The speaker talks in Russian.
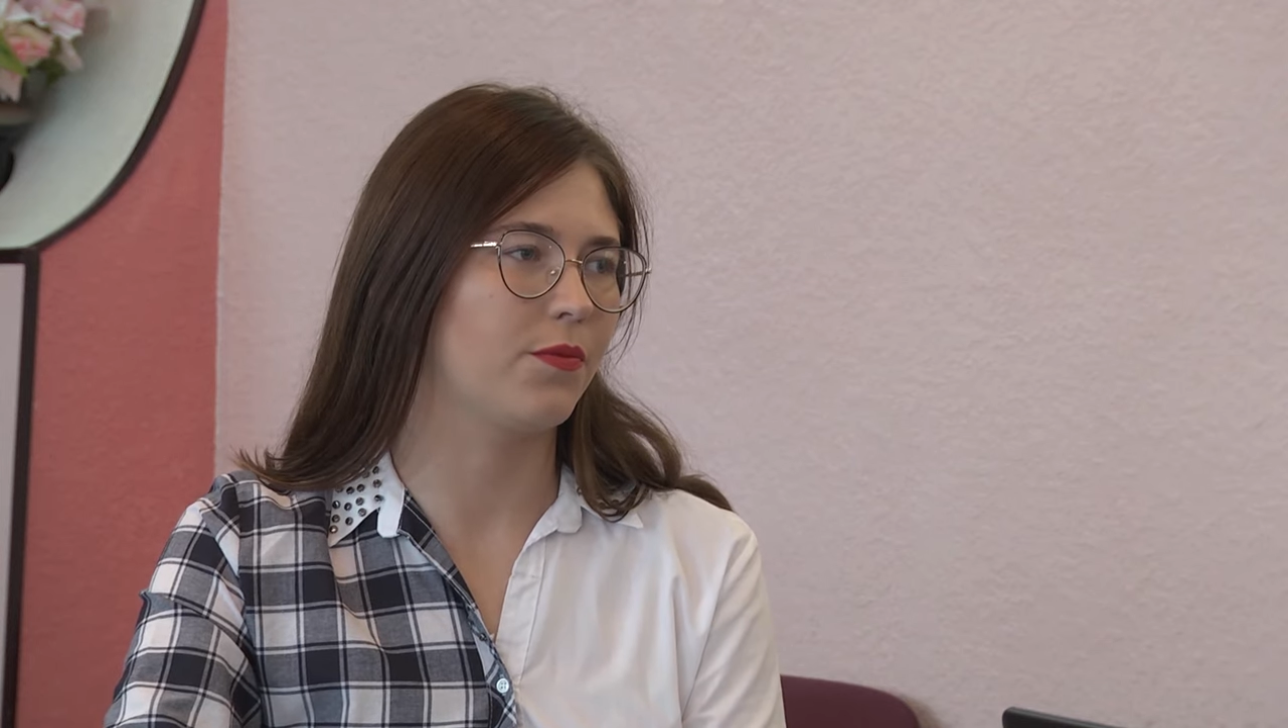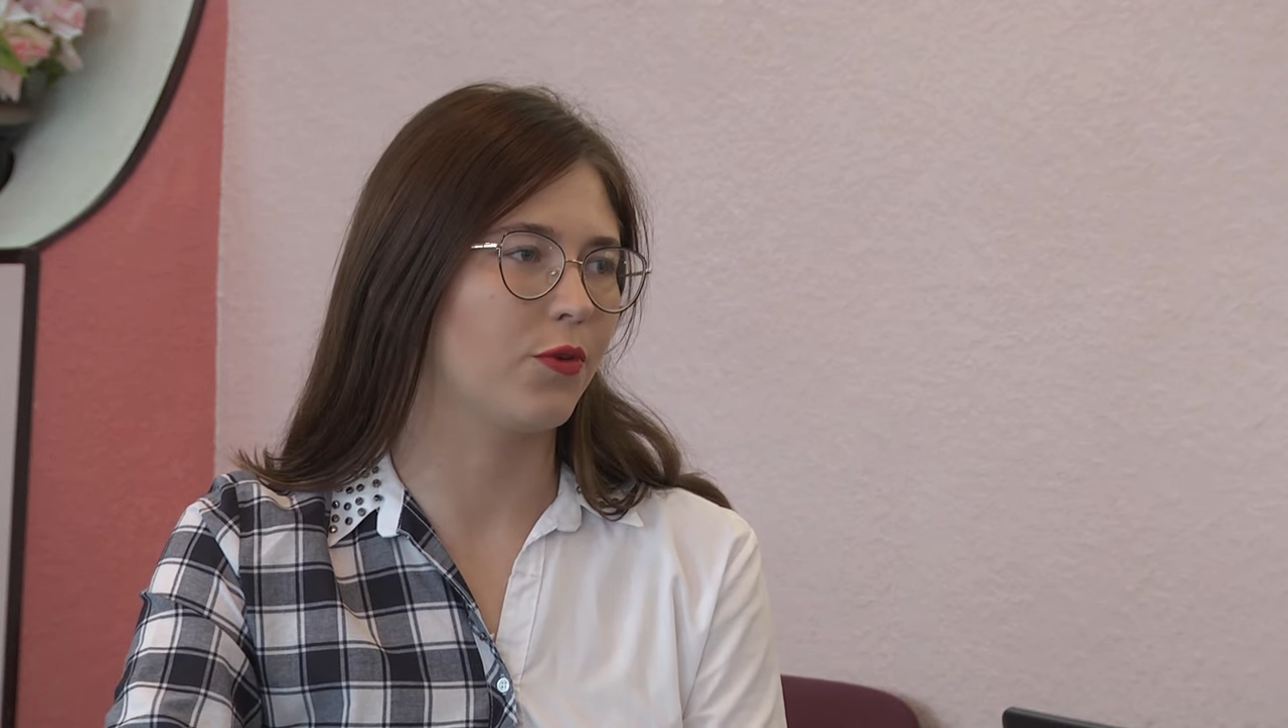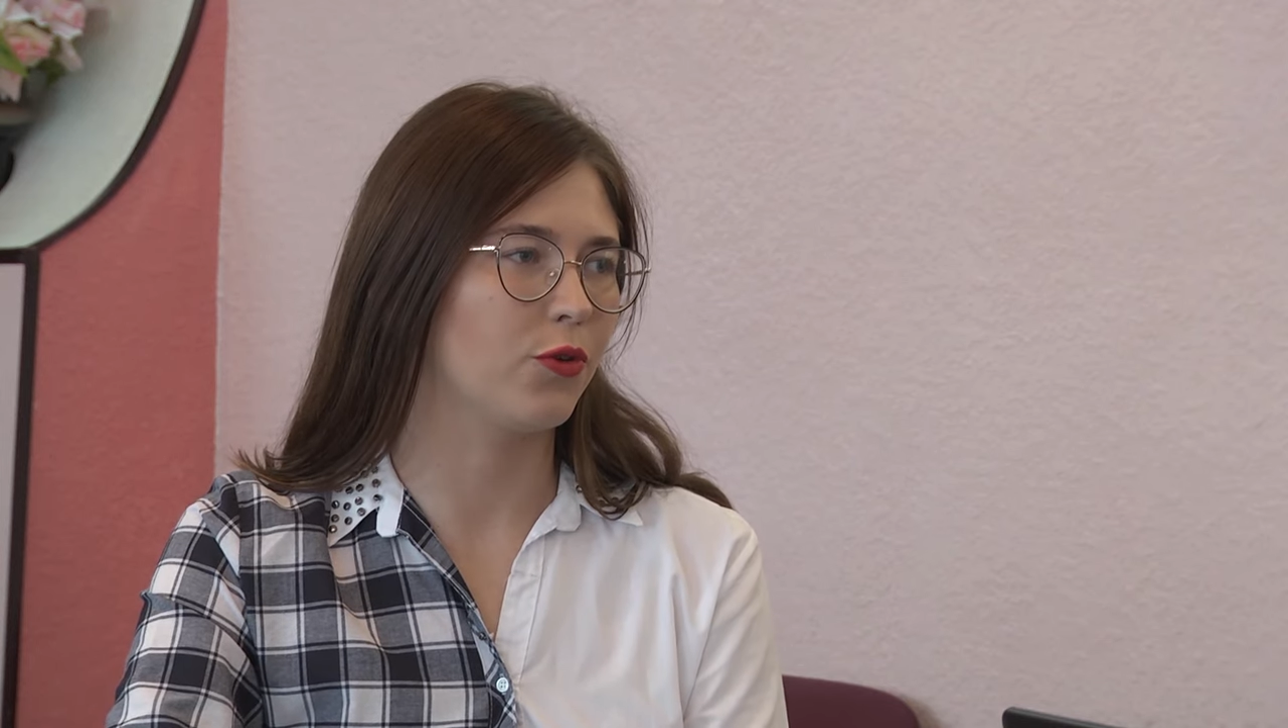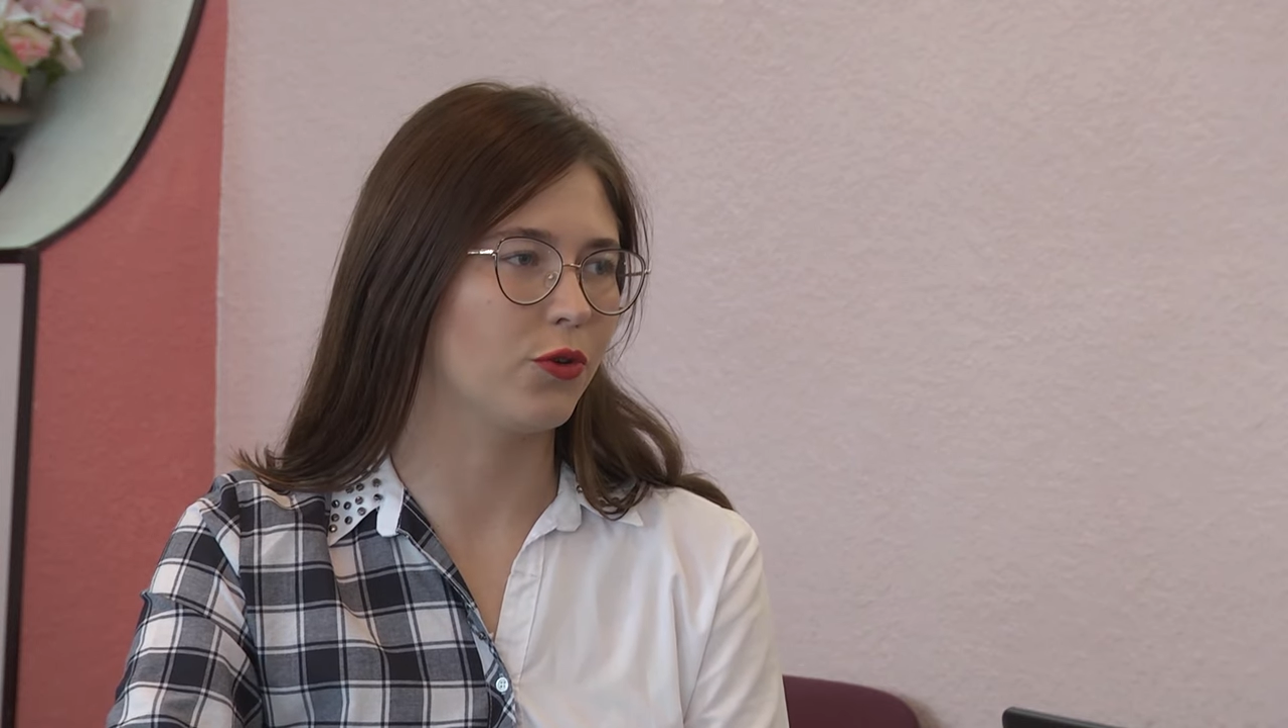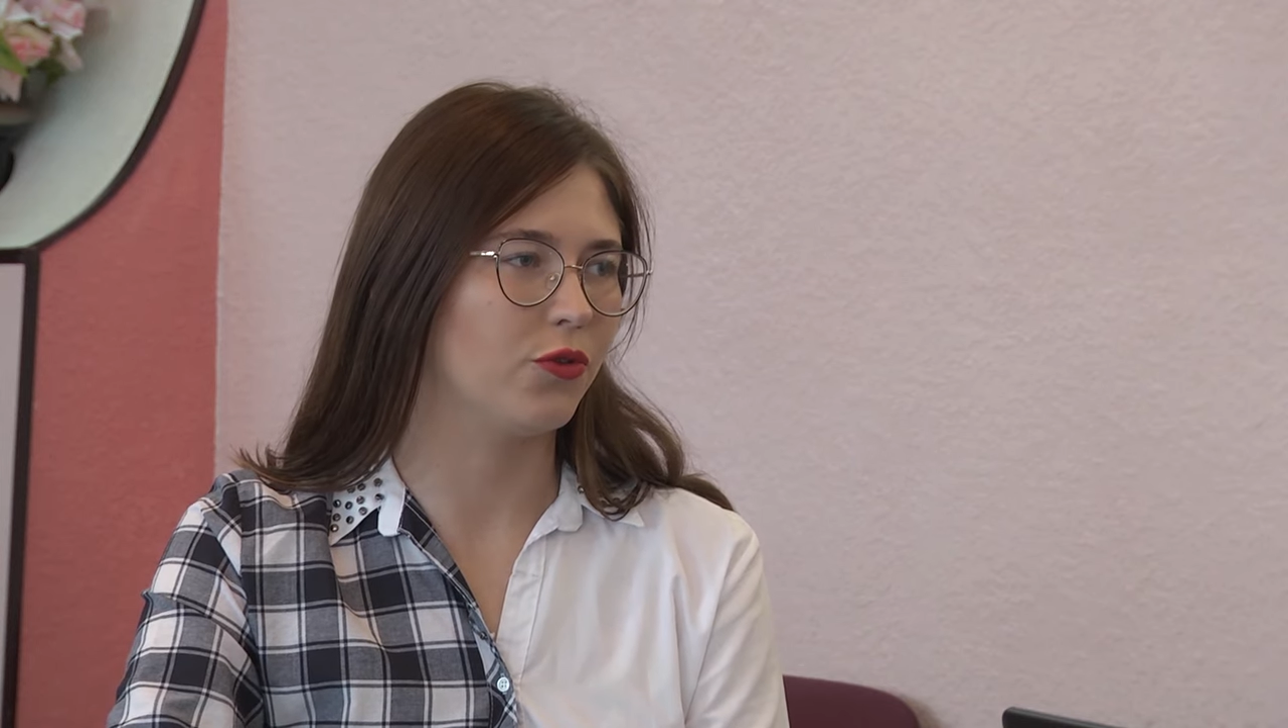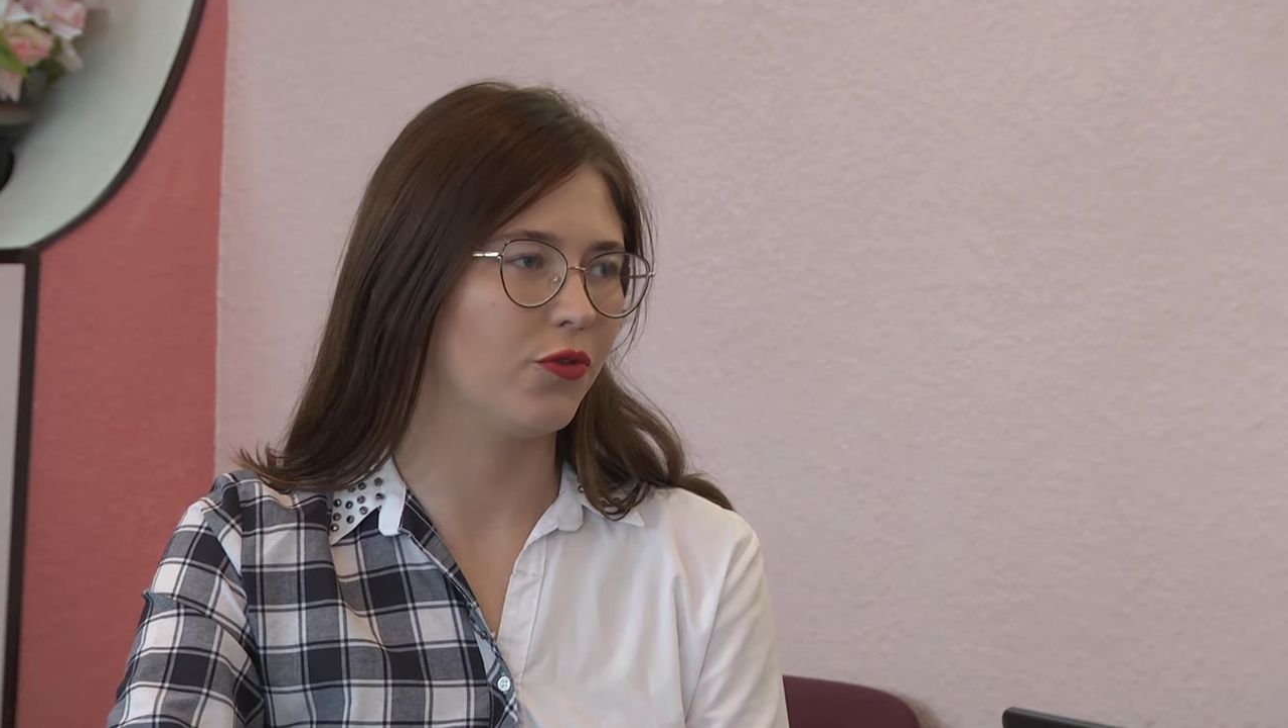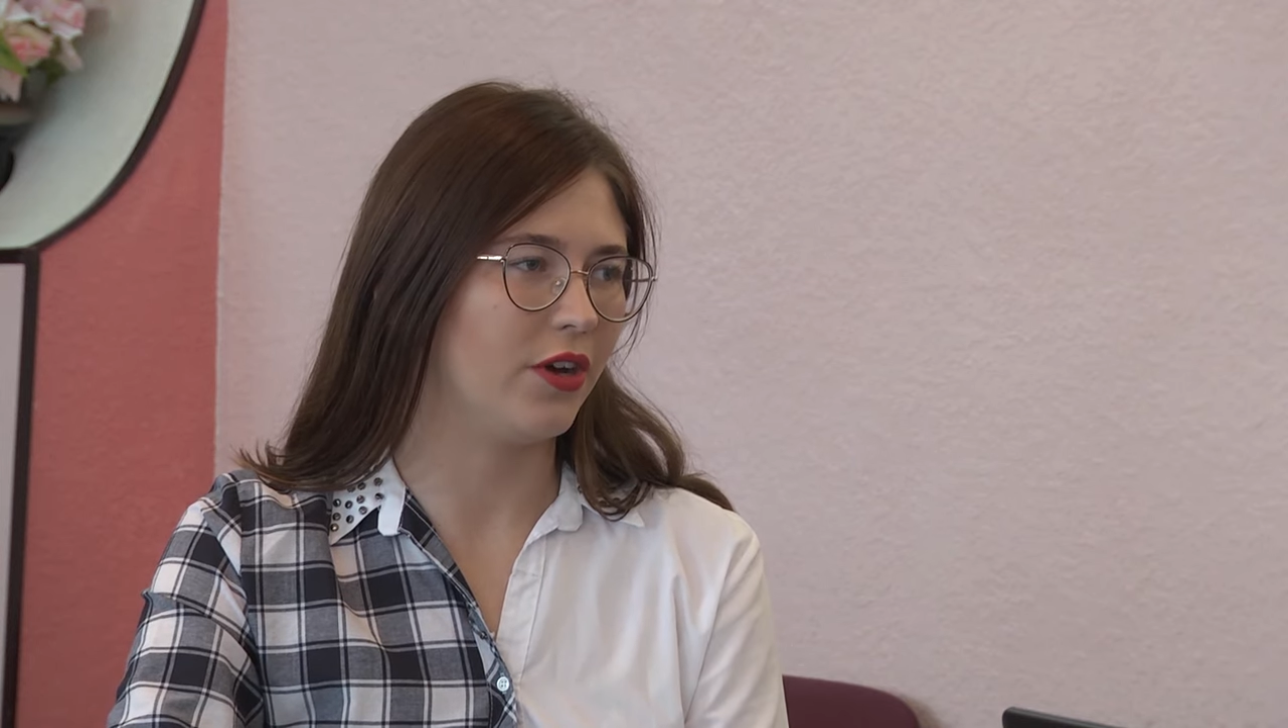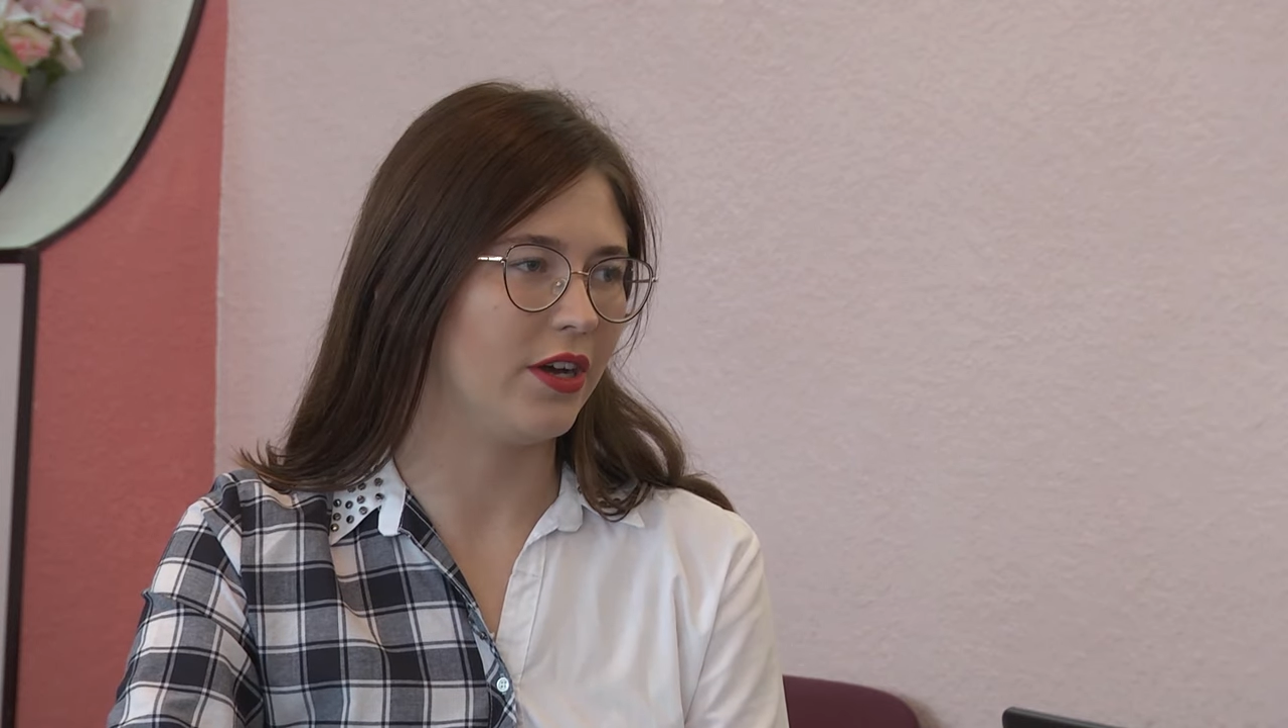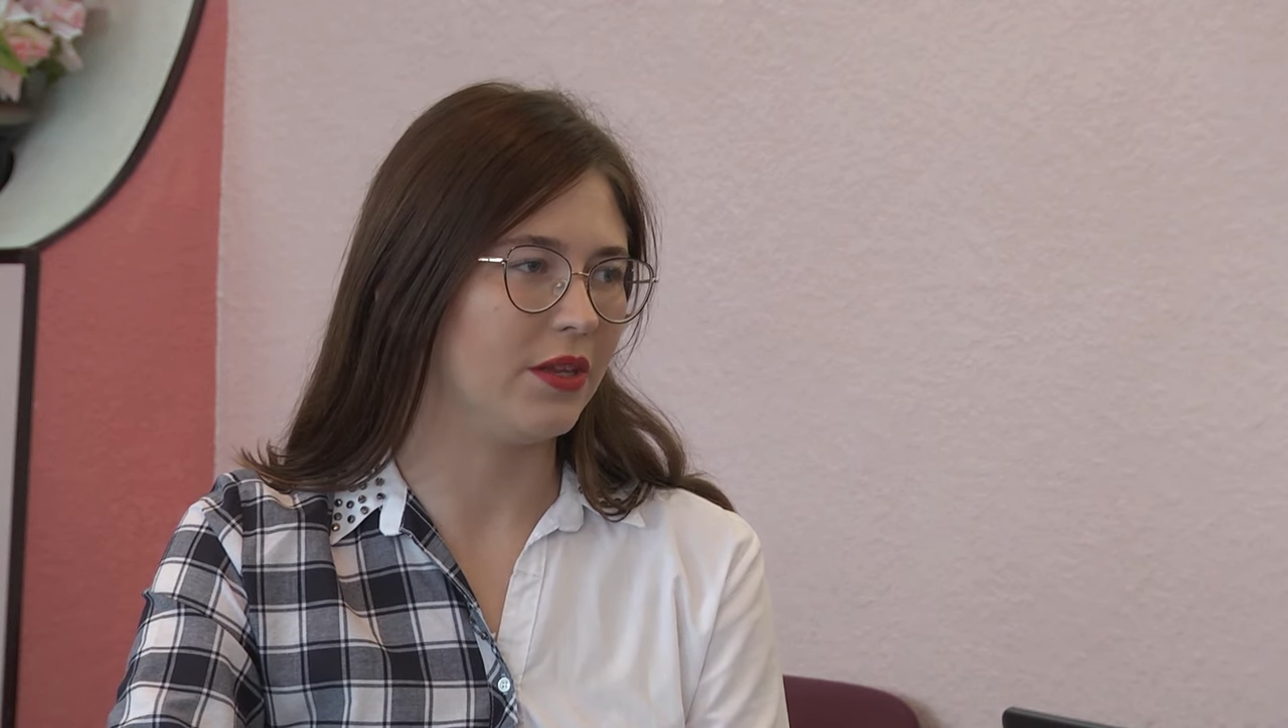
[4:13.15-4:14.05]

про два